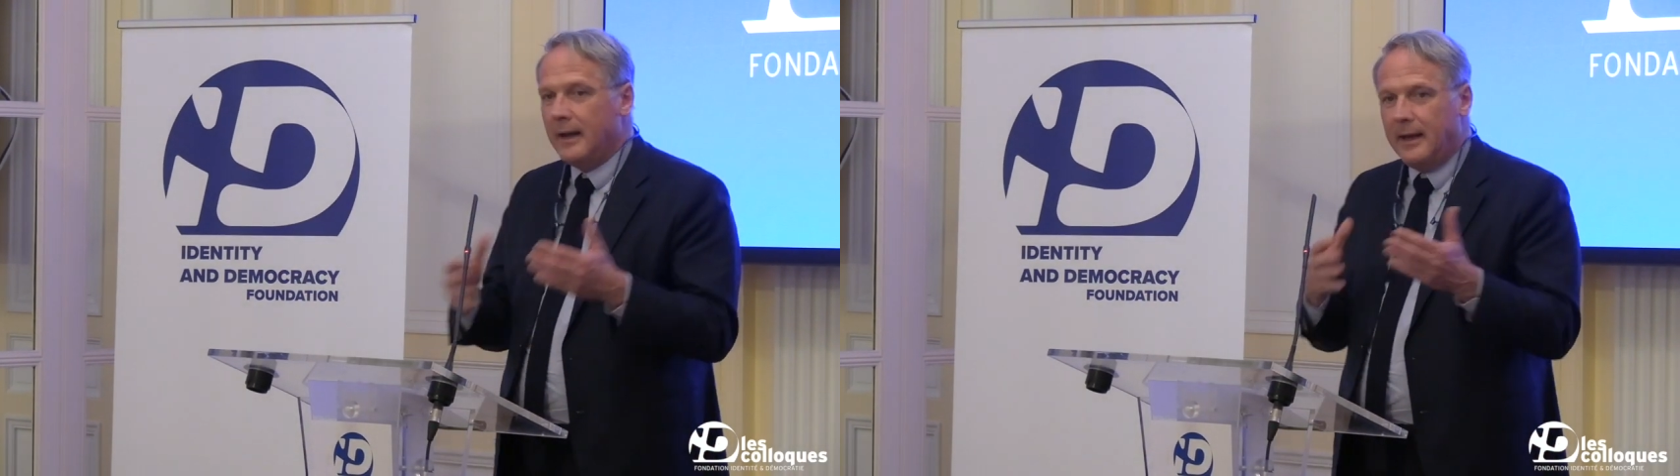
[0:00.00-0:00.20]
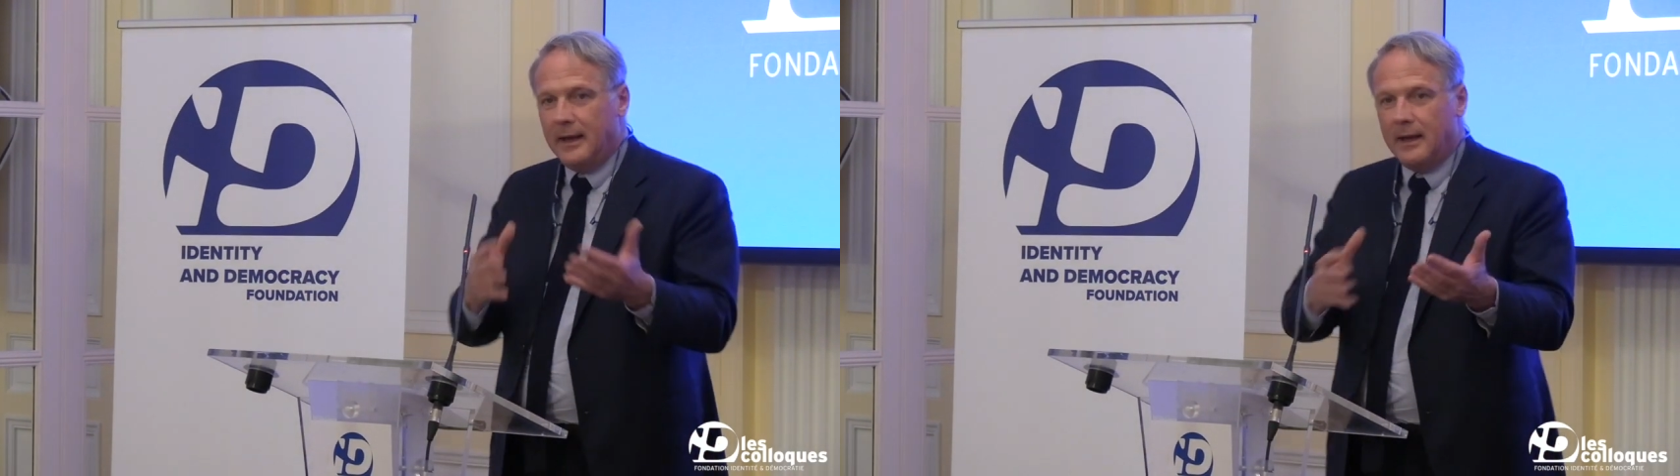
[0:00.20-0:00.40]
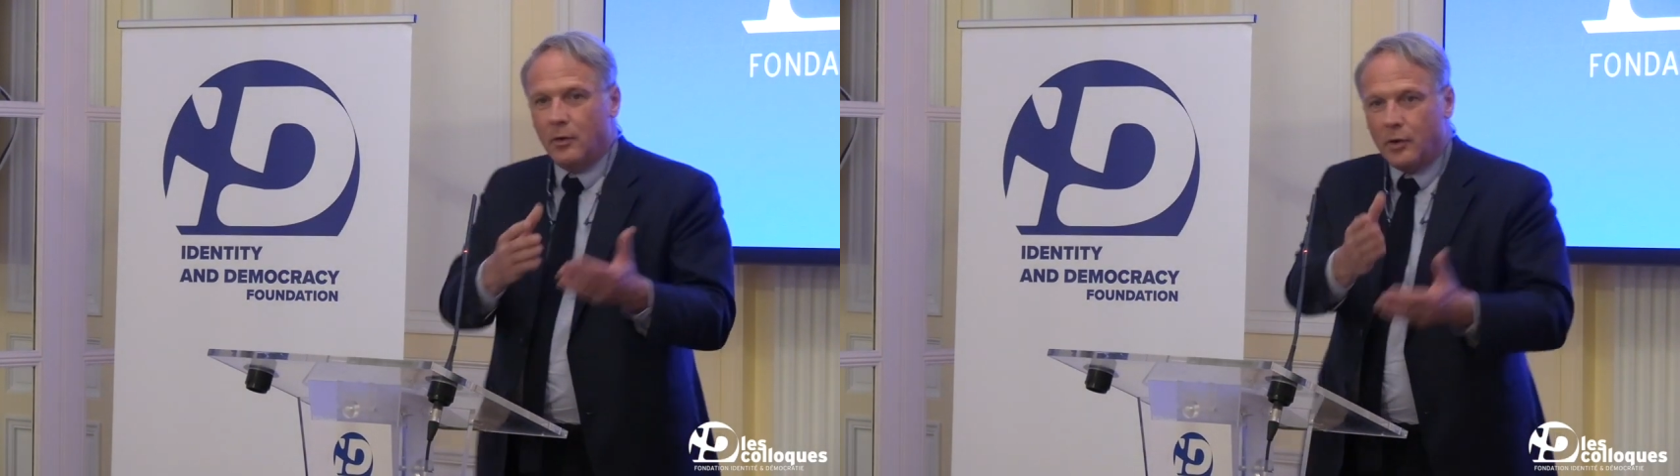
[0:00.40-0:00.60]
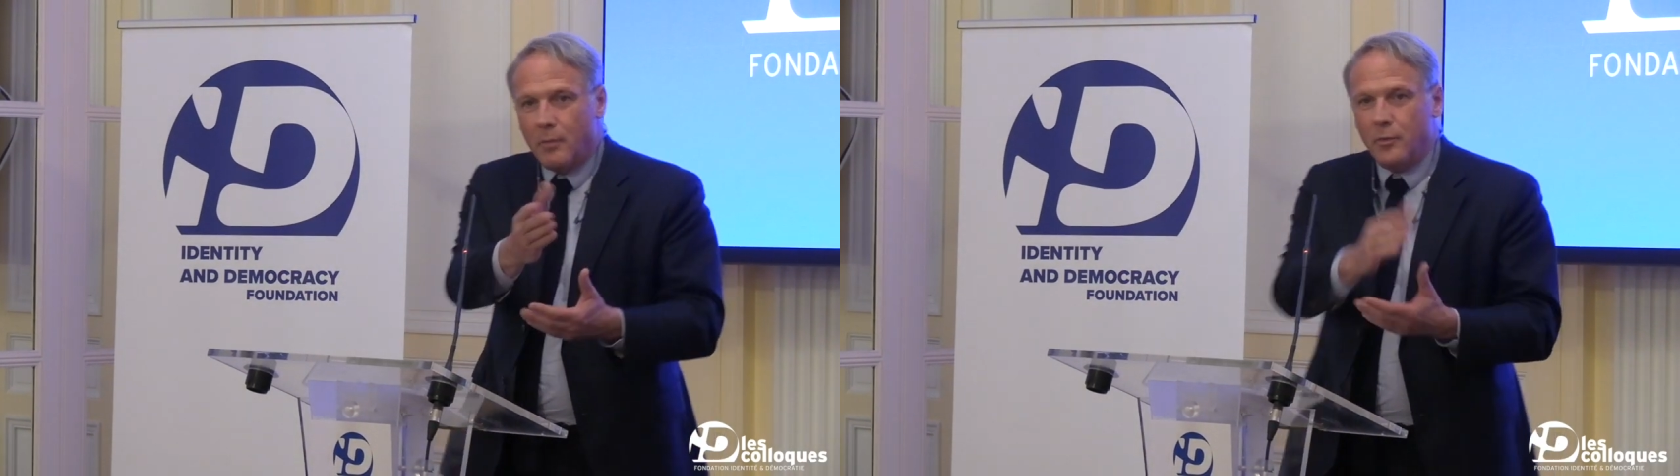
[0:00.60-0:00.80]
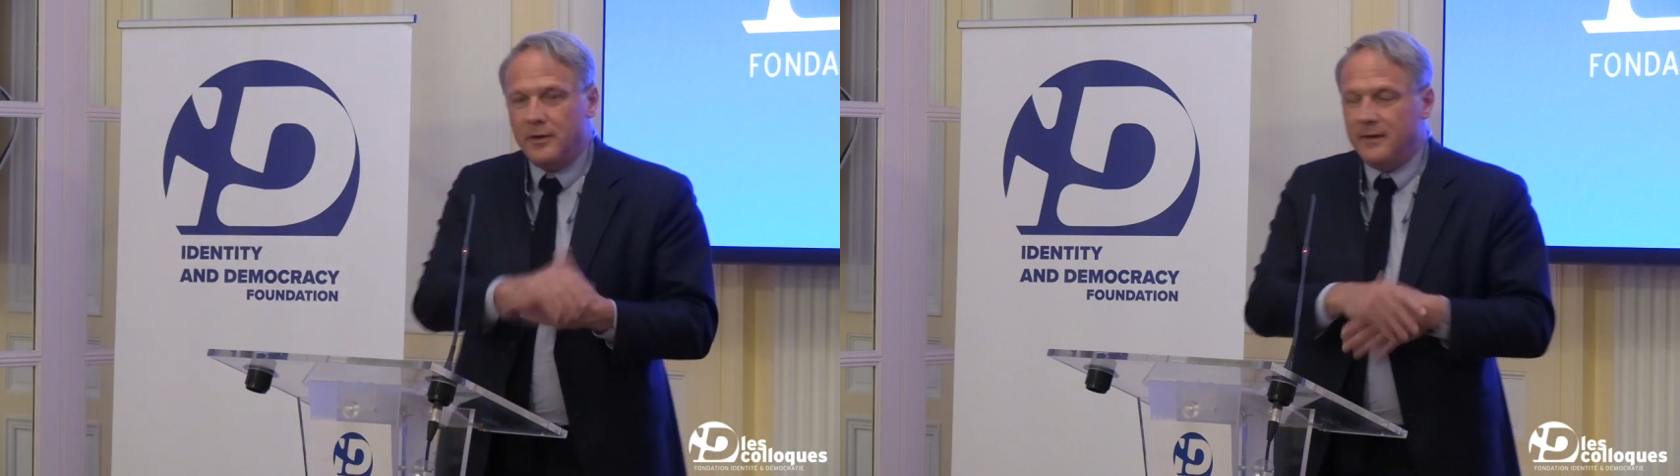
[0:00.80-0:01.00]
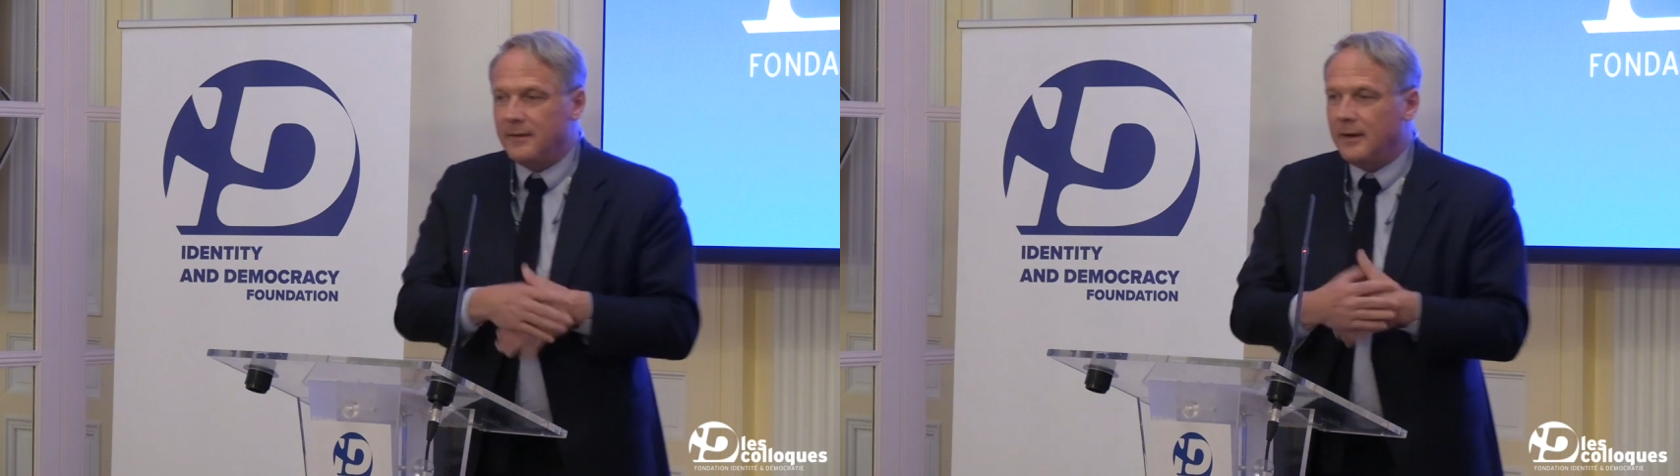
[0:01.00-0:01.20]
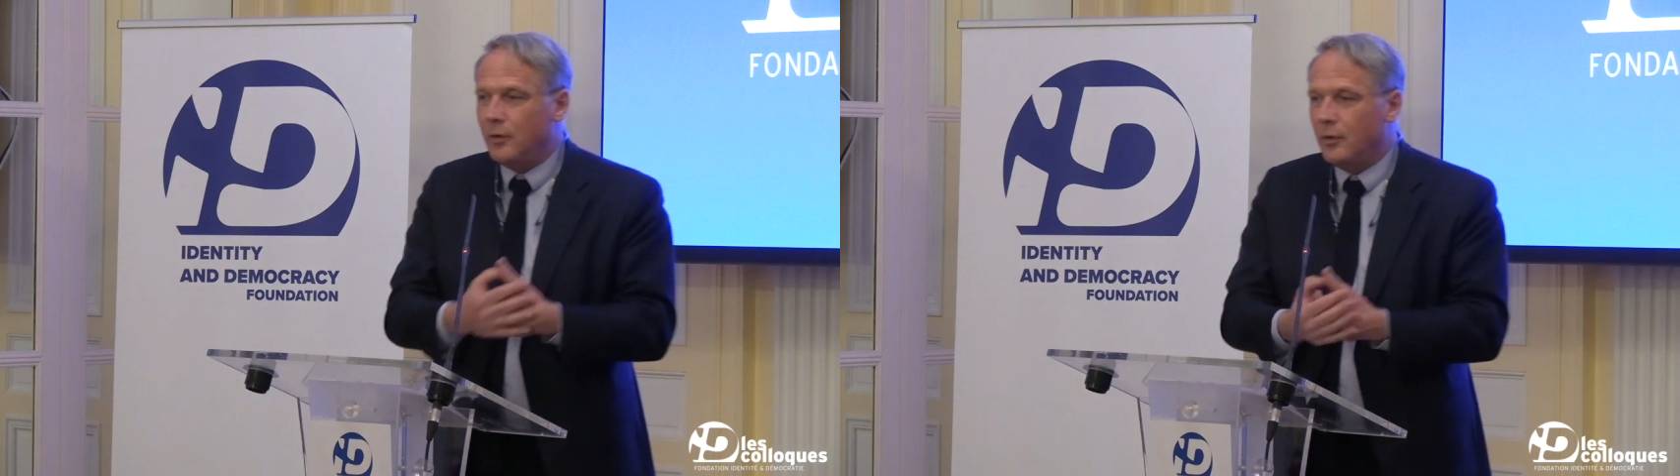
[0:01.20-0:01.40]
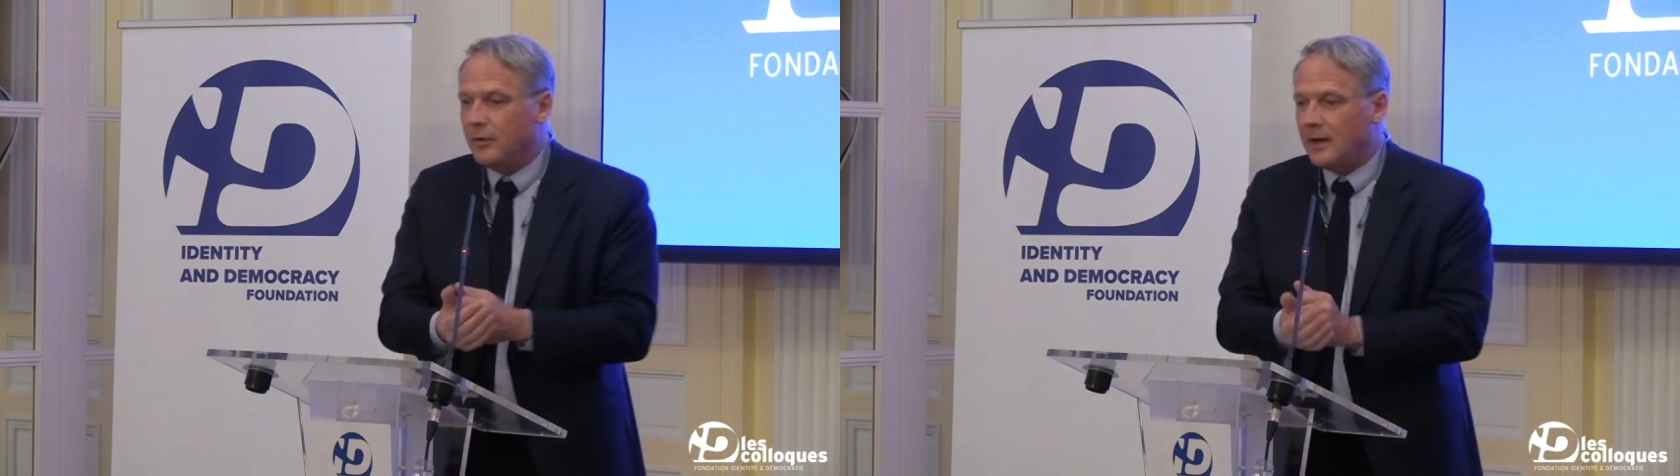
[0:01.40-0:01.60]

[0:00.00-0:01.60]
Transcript: Et euh, comme le disait euh,